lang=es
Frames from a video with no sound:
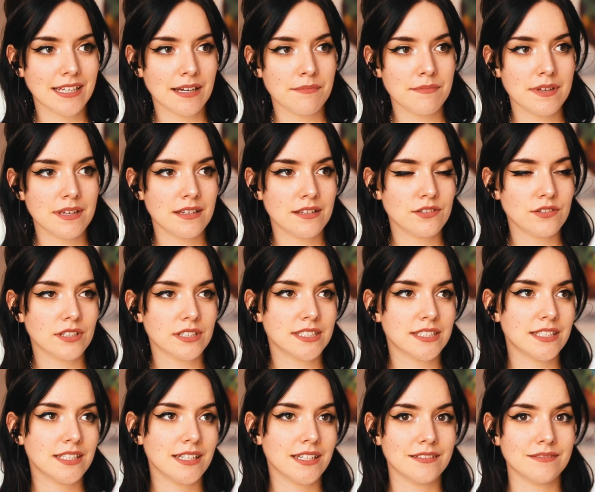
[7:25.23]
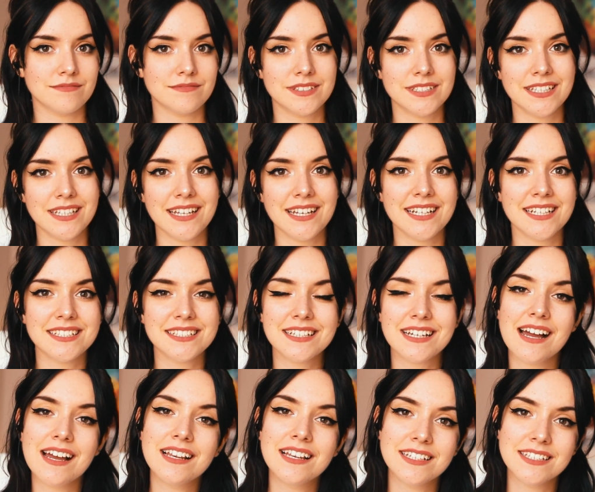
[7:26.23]
También, yo que sé, si eres
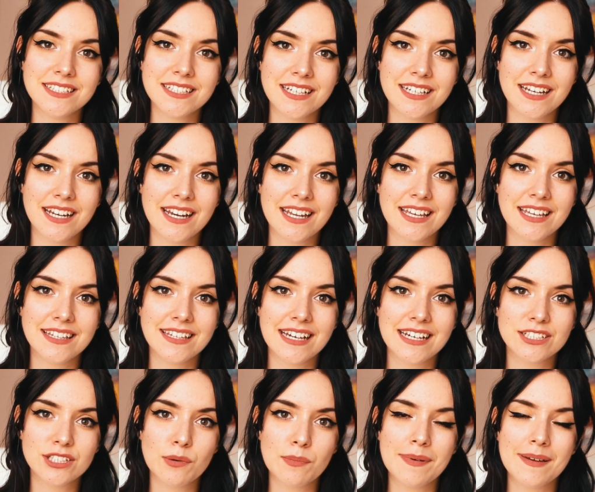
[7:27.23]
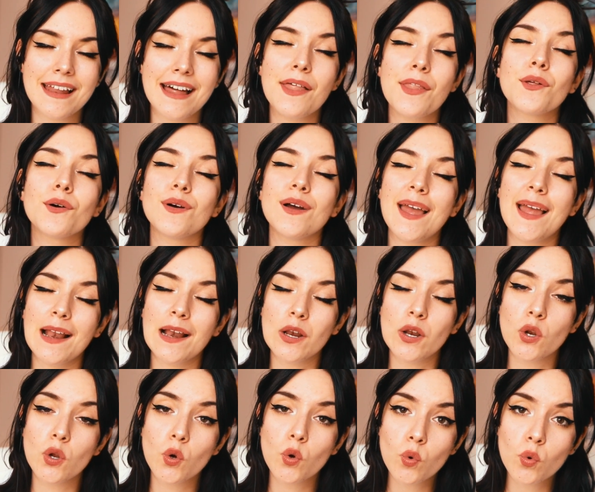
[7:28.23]
Kylie Jenner y te has operado
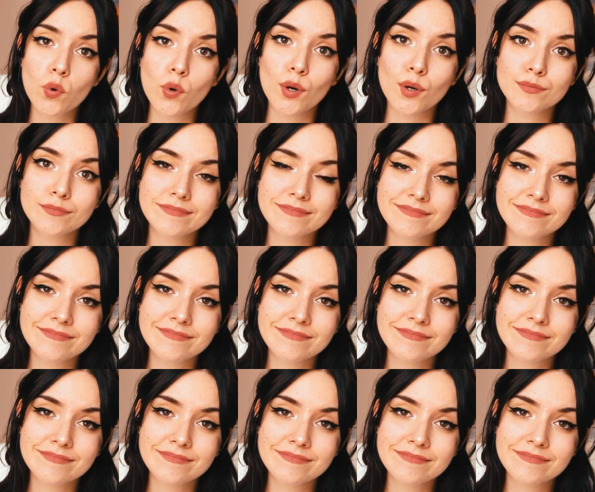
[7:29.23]
el culo,